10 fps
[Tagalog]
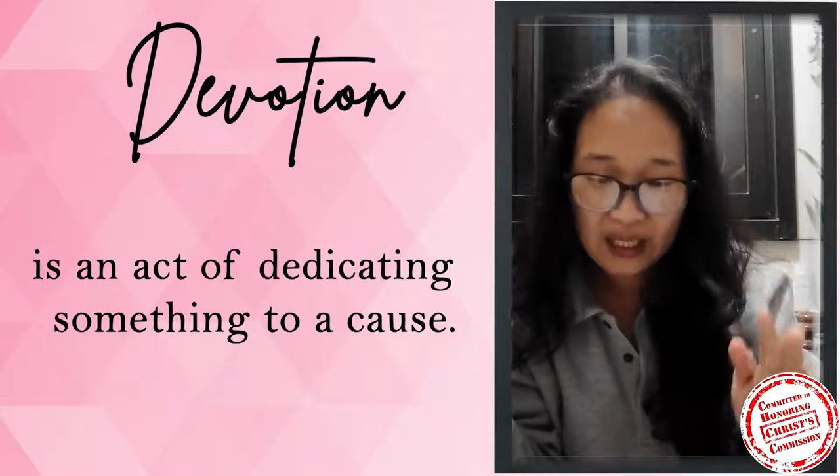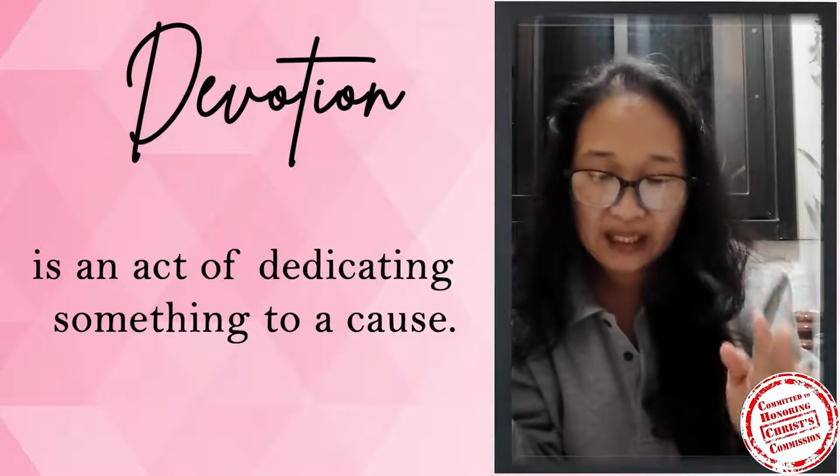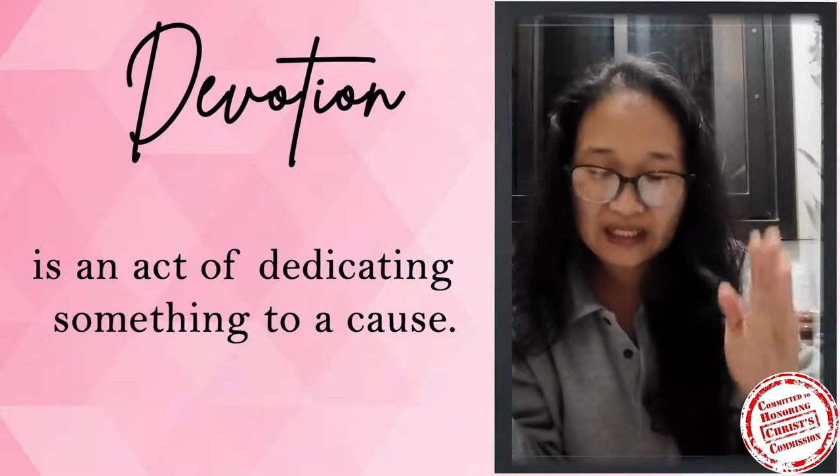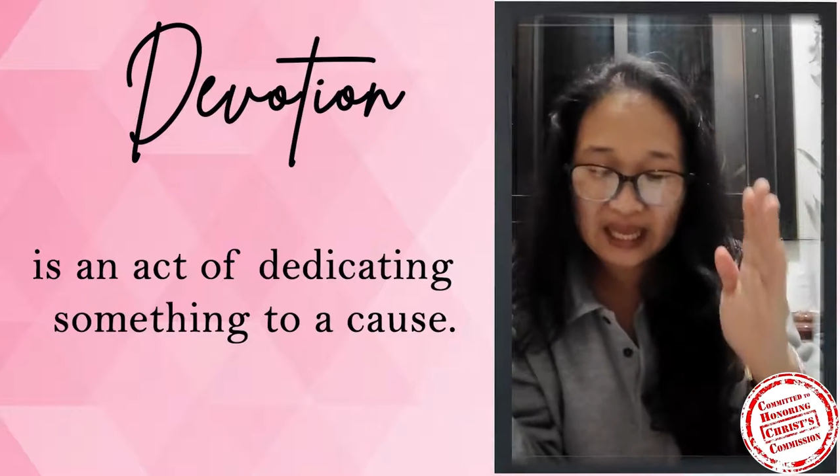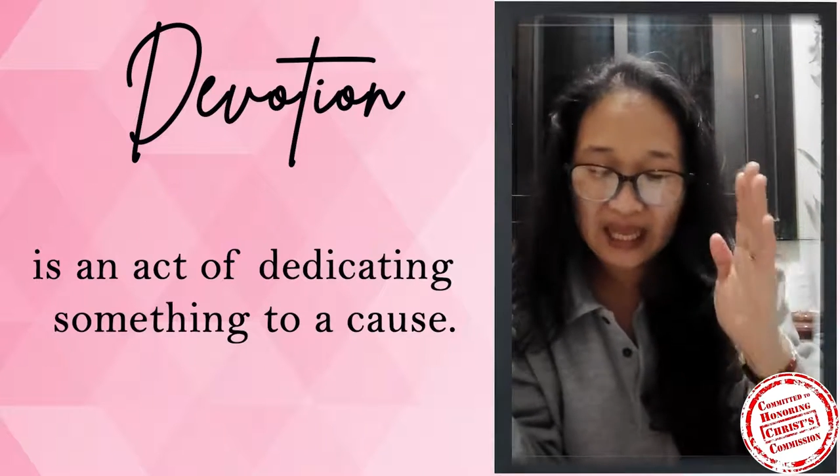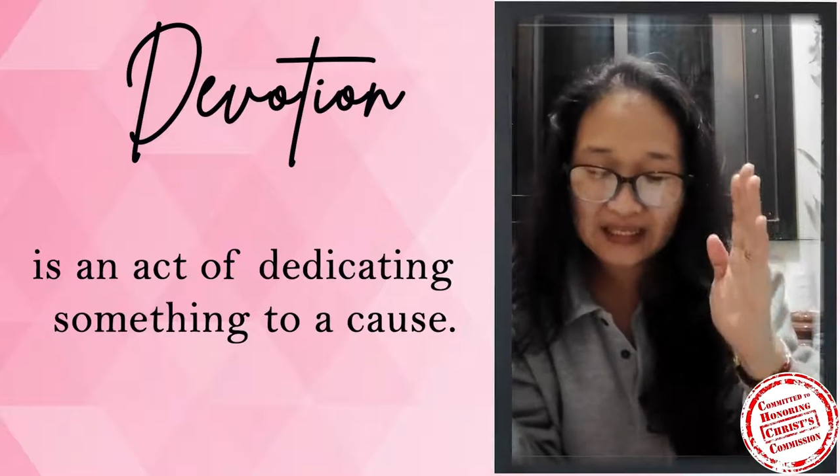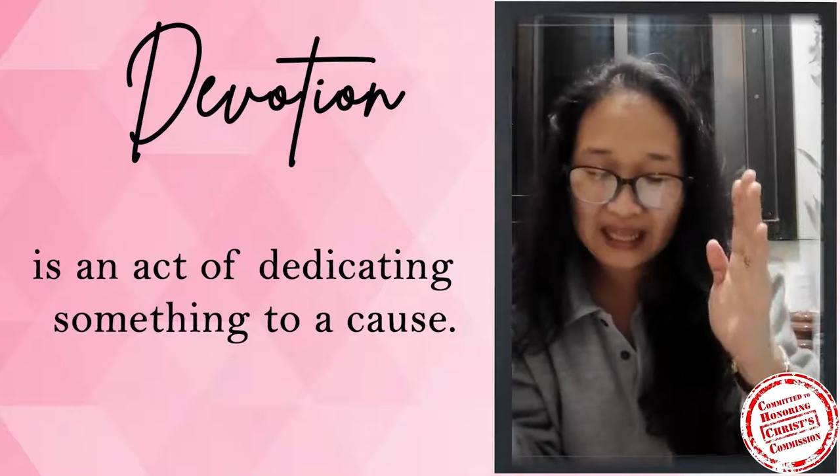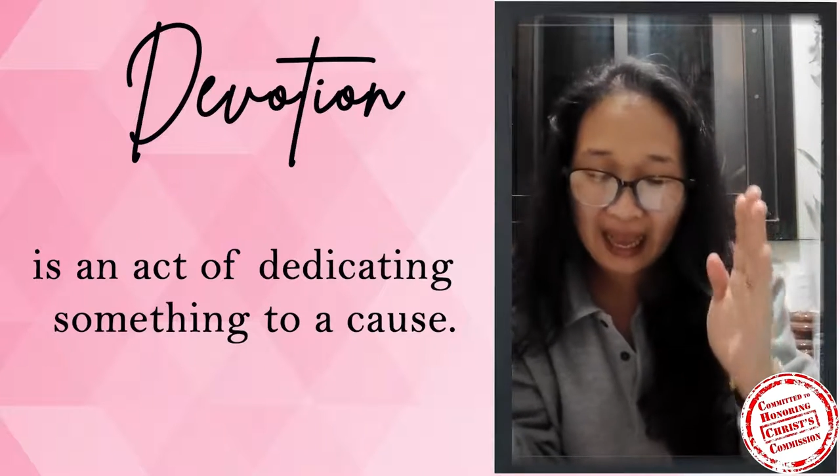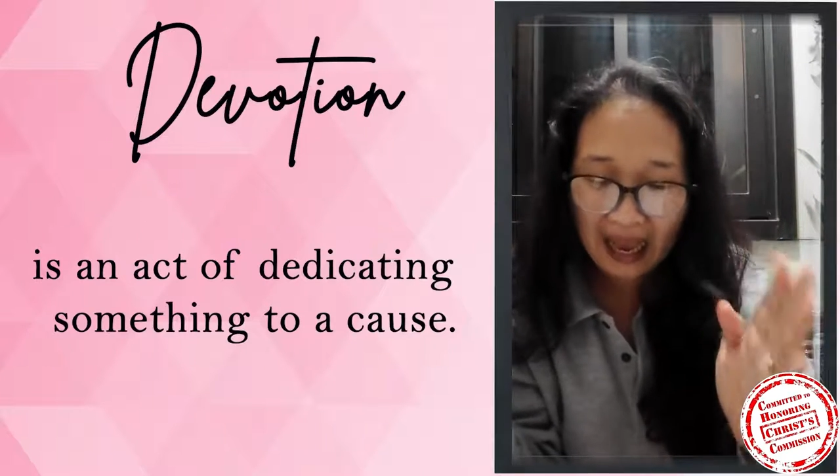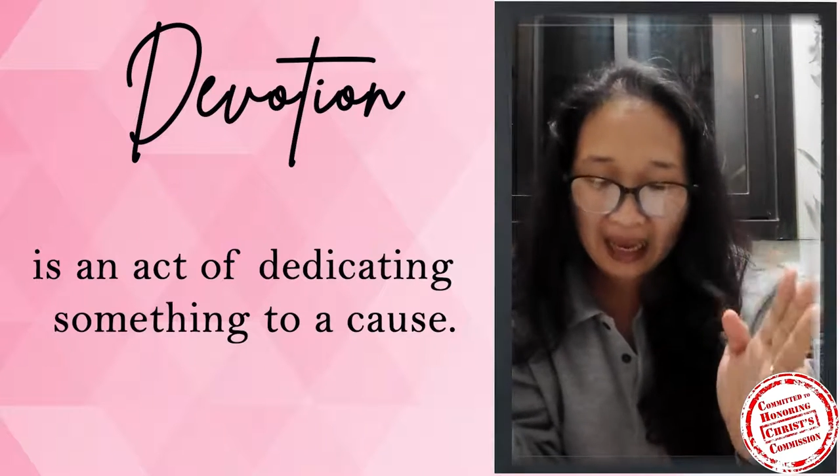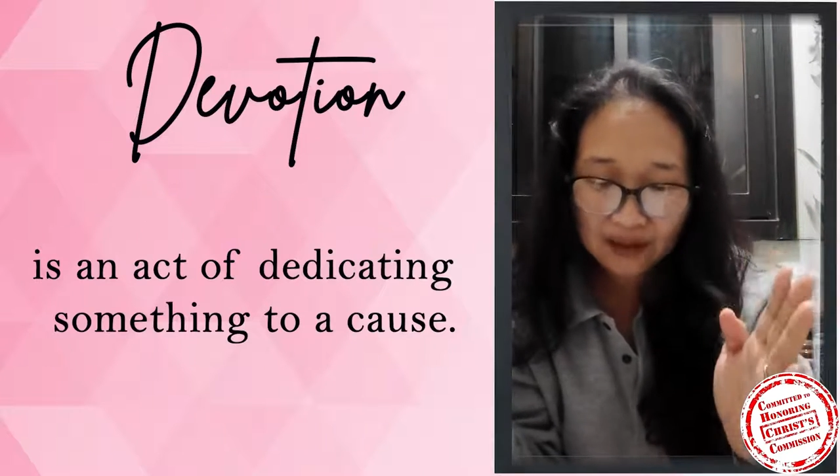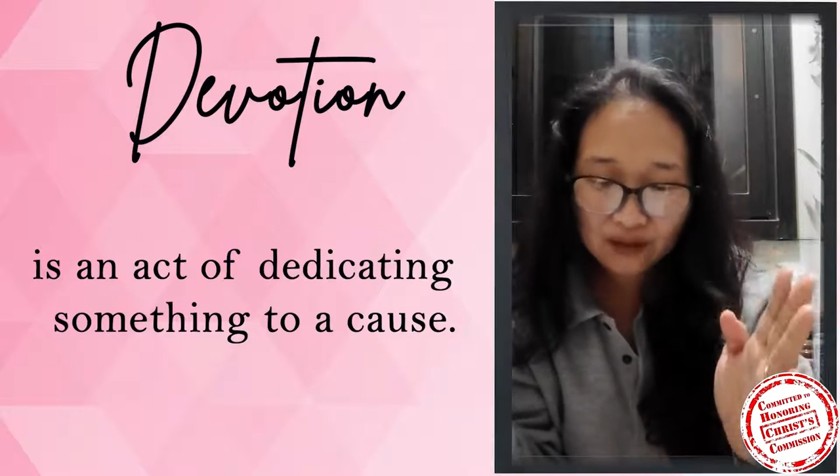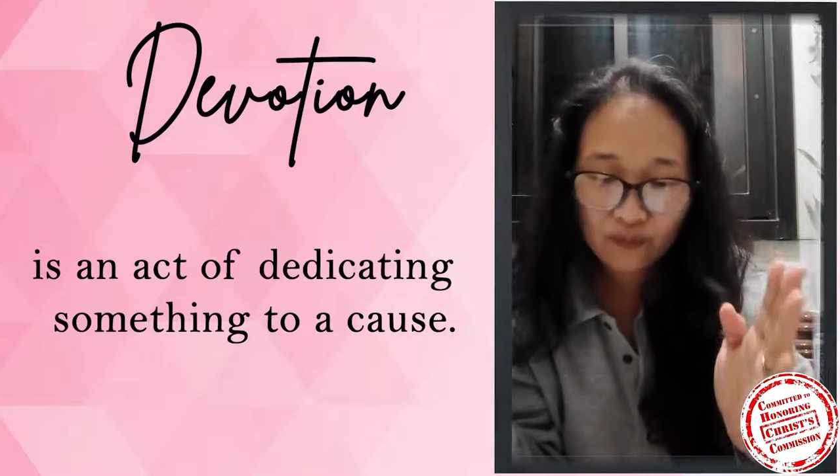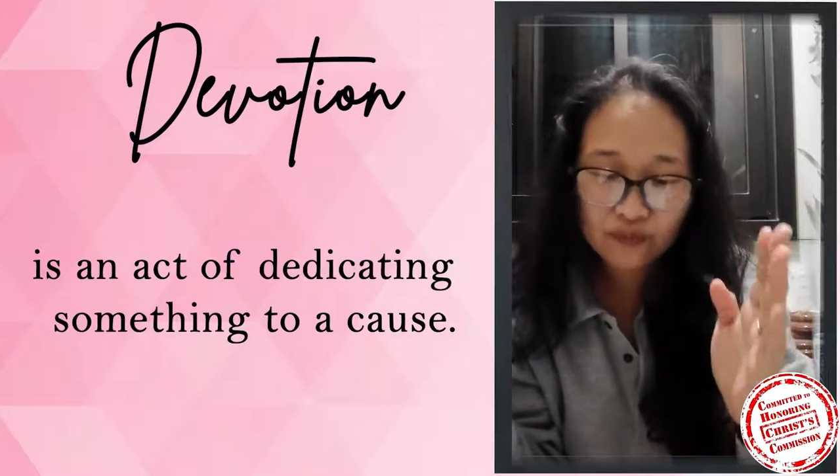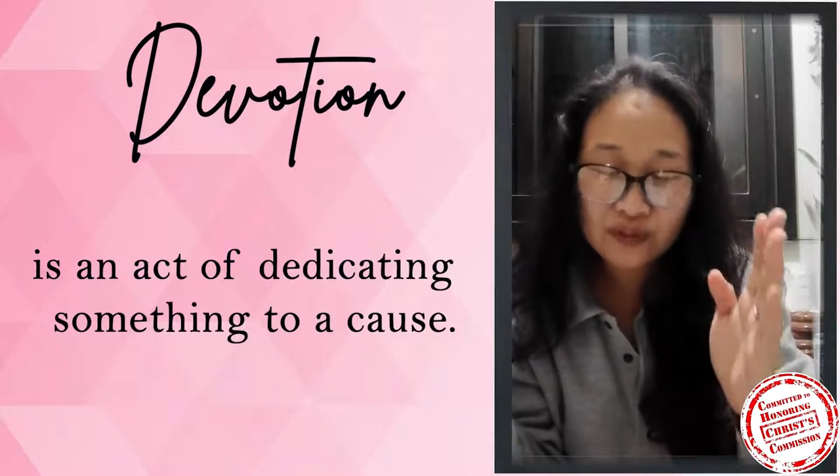is an act
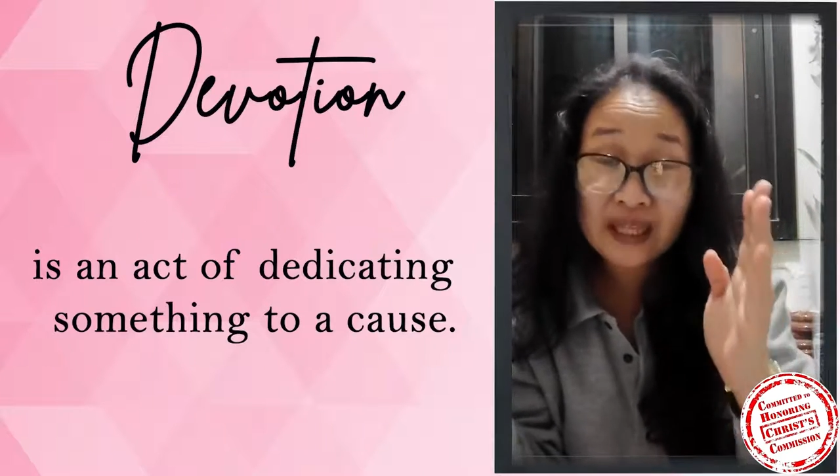of